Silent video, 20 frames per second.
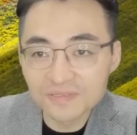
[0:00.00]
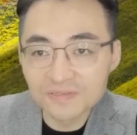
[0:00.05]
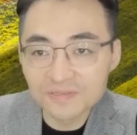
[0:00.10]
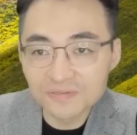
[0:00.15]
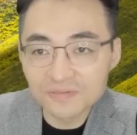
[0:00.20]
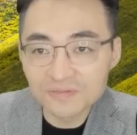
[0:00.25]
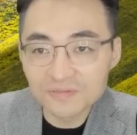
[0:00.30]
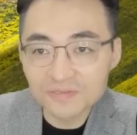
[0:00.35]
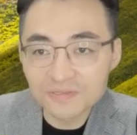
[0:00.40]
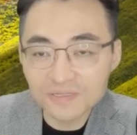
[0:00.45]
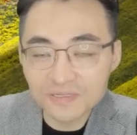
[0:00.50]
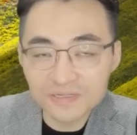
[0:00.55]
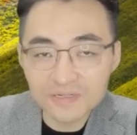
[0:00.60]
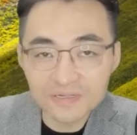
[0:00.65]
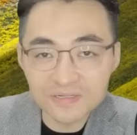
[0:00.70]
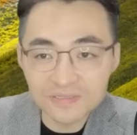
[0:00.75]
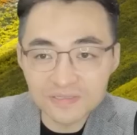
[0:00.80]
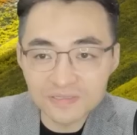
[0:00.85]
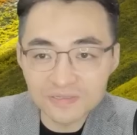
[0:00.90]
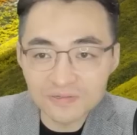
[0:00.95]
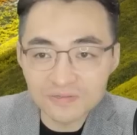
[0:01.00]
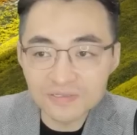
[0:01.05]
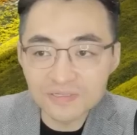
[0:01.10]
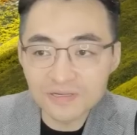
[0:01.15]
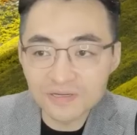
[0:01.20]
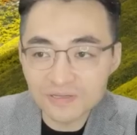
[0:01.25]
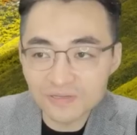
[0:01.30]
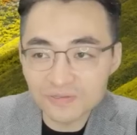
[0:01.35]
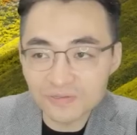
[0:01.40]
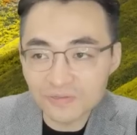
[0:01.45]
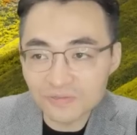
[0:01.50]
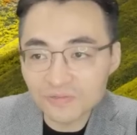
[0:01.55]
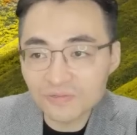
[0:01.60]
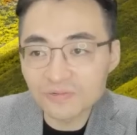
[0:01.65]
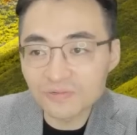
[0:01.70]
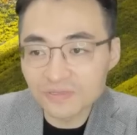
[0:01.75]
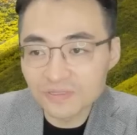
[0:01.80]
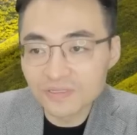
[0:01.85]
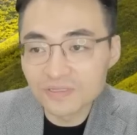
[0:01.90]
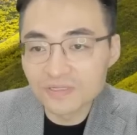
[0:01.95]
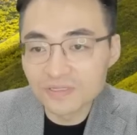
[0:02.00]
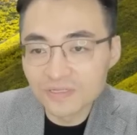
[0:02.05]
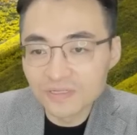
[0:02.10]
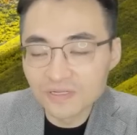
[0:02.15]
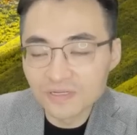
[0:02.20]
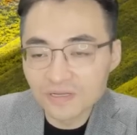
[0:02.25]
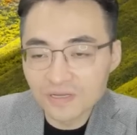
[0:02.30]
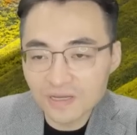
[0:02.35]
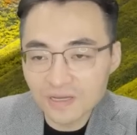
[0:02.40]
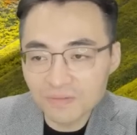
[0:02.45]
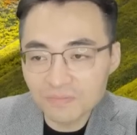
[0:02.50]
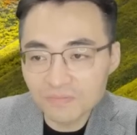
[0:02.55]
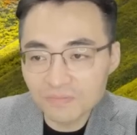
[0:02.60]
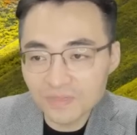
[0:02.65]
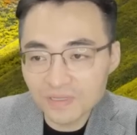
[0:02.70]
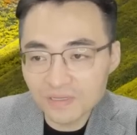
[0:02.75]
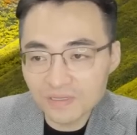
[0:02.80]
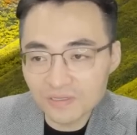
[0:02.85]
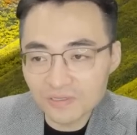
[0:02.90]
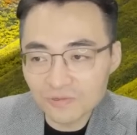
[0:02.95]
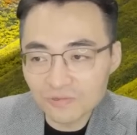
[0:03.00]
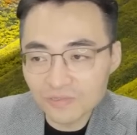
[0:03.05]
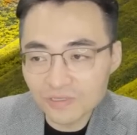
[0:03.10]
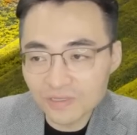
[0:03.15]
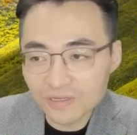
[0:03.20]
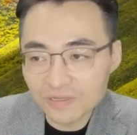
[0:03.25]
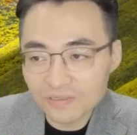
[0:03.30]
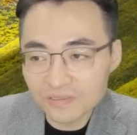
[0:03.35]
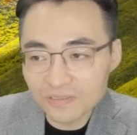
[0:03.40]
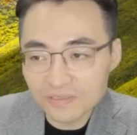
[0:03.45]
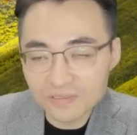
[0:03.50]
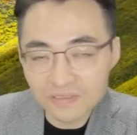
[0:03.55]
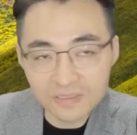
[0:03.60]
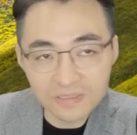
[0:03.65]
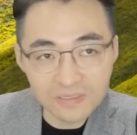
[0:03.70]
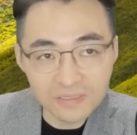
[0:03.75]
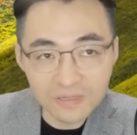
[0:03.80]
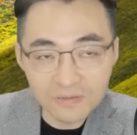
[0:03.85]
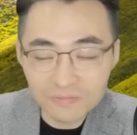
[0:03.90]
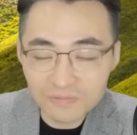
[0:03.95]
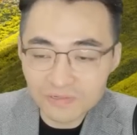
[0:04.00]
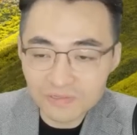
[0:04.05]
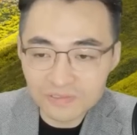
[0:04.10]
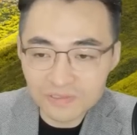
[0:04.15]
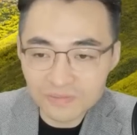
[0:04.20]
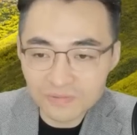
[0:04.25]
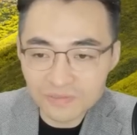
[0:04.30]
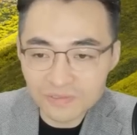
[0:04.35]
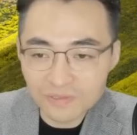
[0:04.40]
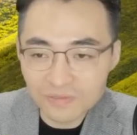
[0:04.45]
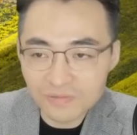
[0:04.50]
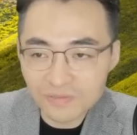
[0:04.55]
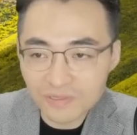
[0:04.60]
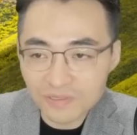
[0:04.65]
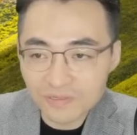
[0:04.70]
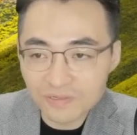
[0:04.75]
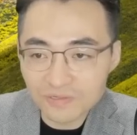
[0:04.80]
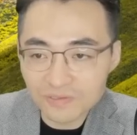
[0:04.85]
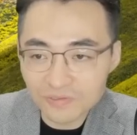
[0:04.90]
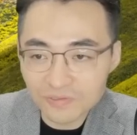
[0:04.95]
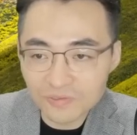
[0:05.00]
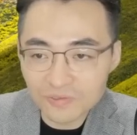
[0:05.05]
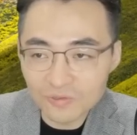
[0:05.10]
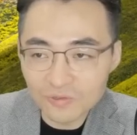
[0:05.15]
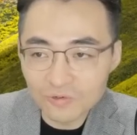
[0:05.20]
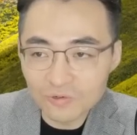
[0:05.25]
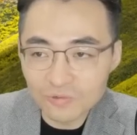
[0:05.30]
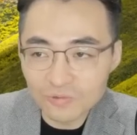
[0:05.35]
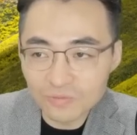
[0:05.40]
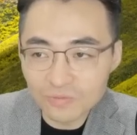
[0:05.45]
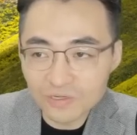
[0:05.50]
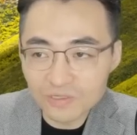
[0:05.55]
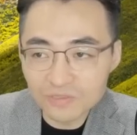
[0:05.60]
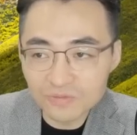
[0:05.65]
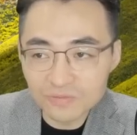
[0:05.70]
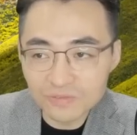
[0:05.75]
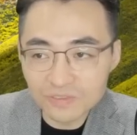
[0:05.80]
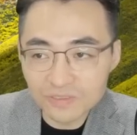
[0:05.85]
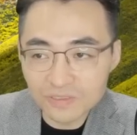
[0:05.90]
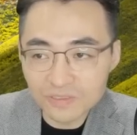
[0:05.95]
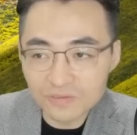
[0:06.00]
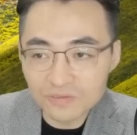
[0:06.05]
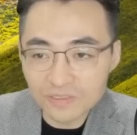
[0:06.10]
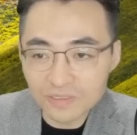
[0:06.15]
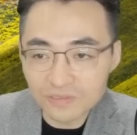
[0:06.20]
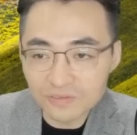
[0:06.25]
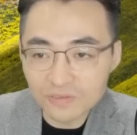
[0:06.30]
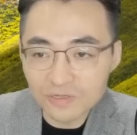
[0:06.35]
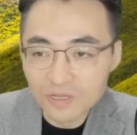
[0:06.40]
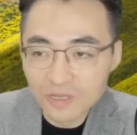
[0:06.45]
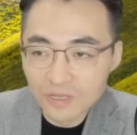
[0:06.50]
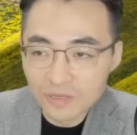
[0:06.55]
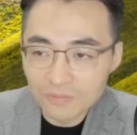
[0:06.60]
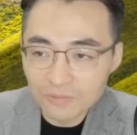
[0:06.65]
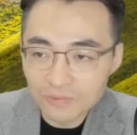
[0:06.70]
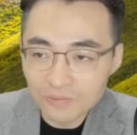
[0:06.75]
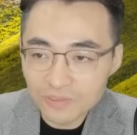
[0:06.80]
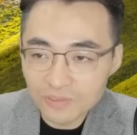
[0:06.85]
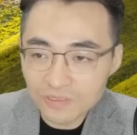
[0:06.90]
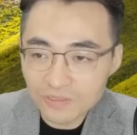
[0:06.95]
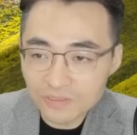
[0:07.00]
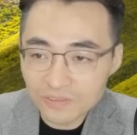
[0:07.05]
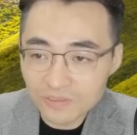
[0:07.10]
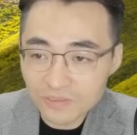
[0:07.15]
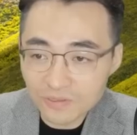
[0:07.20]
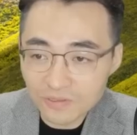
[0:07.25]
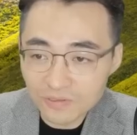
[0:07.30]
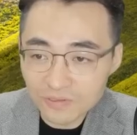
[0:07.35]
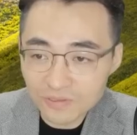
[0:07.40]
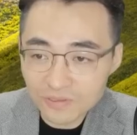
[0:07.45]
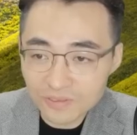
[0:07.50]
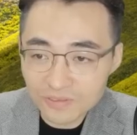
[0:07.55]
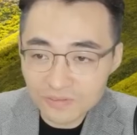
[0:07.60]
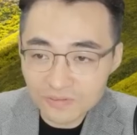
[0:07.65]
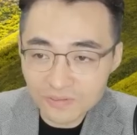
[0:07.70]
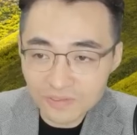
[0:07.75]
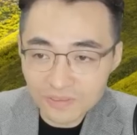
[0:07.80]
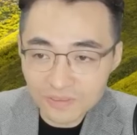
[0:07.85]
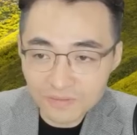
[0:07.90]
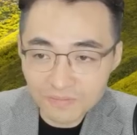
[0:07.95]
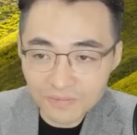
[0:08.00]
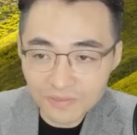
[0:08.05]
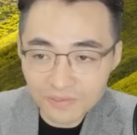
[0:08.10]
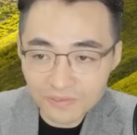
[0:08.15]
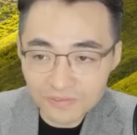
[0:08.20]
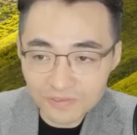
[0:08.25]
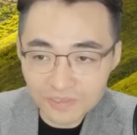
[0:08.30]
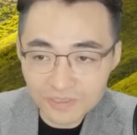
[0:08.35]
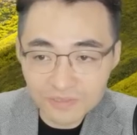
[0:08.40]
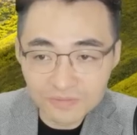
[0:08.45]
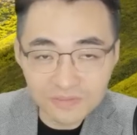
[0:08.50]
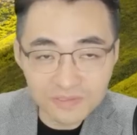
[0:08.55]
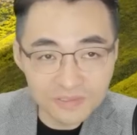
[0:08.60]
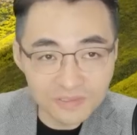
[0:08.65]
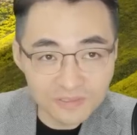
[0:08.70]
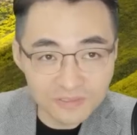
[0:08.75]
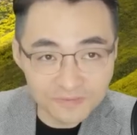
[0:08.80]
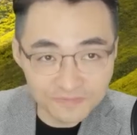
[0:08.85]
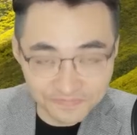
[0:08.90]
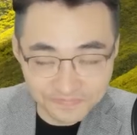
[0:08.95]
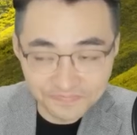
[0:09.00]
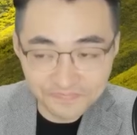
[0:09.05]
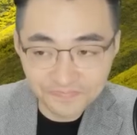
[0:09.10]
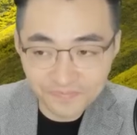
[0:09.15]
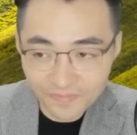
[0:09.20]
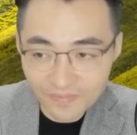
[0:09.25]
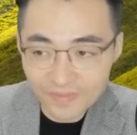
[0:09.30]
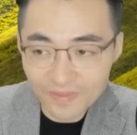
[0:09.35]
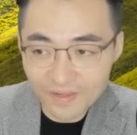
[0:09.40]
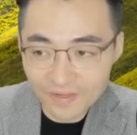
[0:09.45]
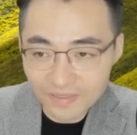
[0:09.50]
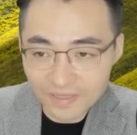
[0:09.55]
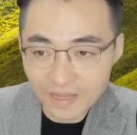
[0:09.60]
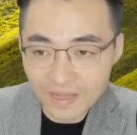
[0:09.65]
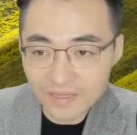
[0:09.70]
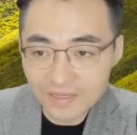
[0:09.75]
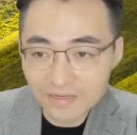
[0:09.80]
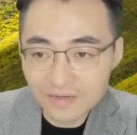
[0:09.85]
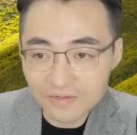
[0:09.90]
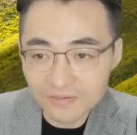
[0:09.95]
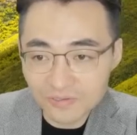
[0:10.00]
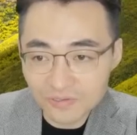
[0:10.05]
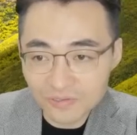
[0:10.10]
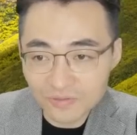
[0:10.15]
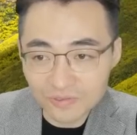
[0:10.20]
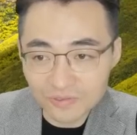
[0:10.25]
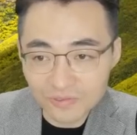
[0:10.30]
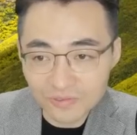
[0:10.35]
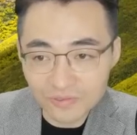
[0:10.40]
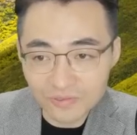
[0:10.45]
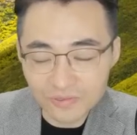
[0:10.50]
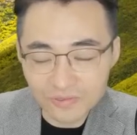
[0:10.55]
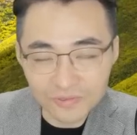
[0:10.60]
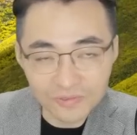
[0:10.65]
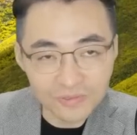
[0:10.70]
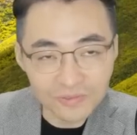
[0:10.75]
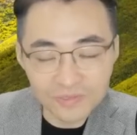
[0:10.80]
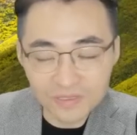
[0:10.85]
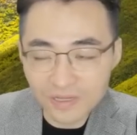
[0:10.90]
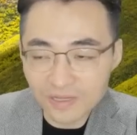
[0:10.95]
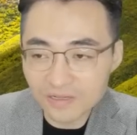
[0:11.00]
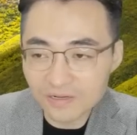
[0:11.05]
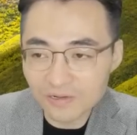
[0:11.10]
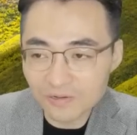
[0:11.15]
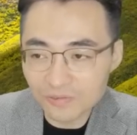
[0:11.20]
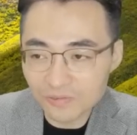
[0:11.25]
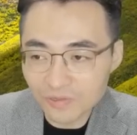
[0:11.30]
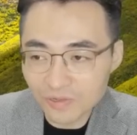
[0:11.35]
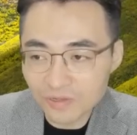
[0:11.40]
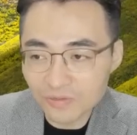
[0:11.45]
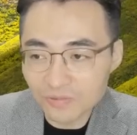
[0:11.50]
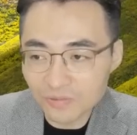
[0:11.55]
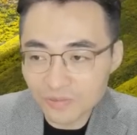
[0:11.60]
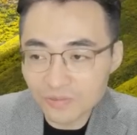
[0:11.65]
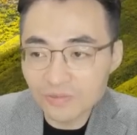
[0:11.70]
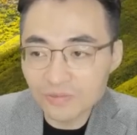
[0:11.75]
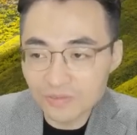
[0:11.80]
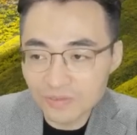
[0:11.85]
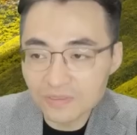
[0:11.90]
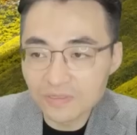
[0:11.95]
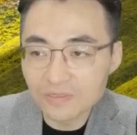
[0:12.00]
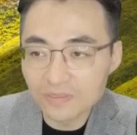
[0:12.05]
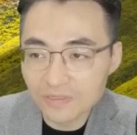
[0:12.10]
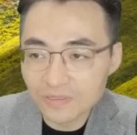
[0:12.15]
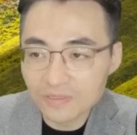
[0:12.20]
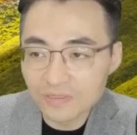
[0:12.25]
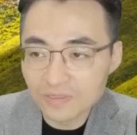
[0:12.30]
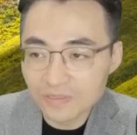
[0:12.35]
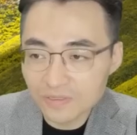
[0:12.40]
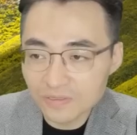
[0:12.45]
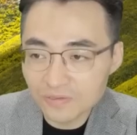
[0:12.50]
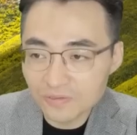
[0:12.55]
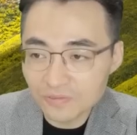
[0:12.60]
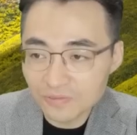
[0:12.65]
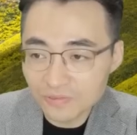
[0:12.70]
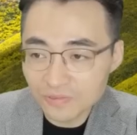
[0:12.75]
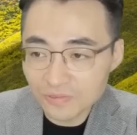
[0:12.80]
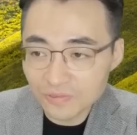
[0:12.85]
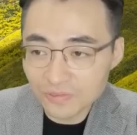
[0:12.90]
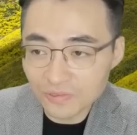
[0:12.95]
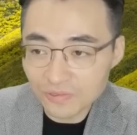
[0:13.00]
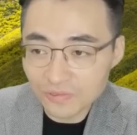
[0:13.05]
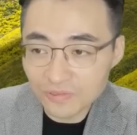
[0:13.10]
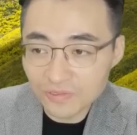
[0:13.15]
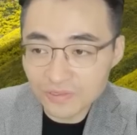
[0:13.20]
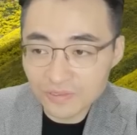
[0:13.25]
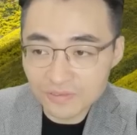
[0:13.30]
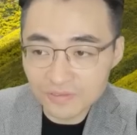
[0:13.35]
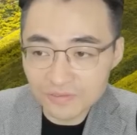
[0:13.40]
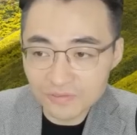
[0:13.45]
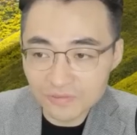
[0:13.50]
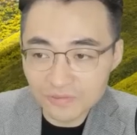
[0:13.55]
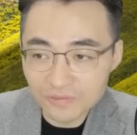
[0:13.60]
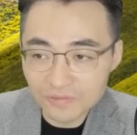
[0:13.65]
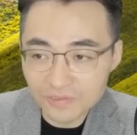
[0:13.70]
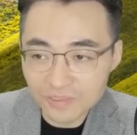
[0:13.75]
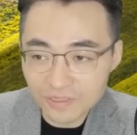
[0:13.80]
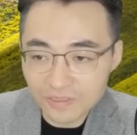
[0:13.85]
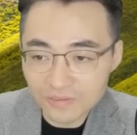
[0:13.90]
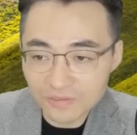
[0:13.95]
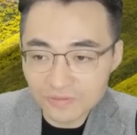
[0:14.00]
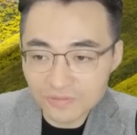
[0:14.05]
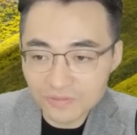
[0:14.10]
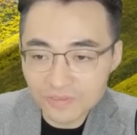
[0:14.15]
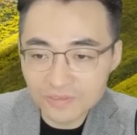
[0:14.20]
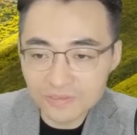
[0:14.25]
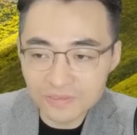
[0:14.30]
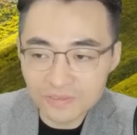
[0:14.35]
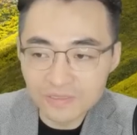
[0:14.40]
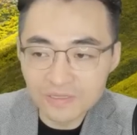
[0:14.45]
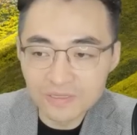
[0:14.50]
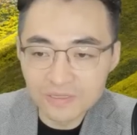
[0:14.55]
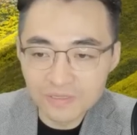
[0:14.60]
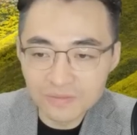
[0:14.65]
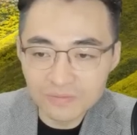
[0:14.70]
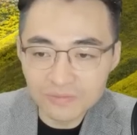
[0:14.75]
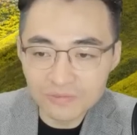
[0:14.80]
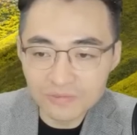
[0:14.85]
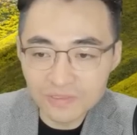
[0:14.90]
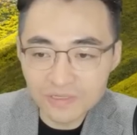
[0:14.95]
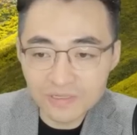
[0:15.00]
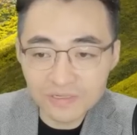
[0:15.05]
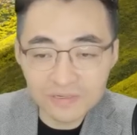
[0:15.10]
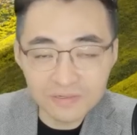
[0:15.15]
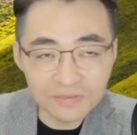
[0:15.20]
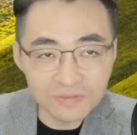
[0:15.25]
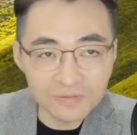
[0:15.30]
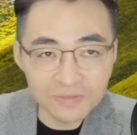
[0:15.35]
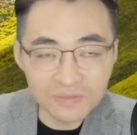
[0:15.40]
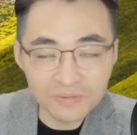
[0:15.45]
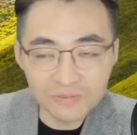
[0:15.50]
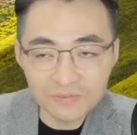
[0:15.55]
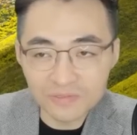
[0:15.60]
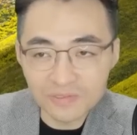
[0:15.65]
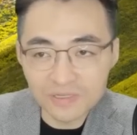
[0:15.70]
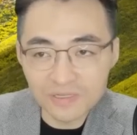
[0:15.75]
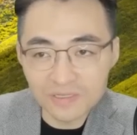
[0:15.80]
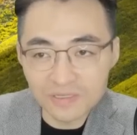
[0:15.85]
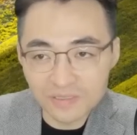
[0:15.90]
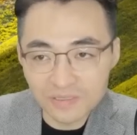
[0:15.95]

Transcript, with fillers: 요거 제가 이제 영상에서도 한미, 이오테크닉스, 인텍 플러스 한번 설명해드렸죠. 요거 공부하신 분들 기억나죠? 본딩은 이게 연결하는 거예요. 기판하고 칩을. 다이라 그러죠, 보통. 이걸 다이라고도 하고. 요거 서로 연결하는 요 작업을 본딩이라고 그럽니다. 본딩.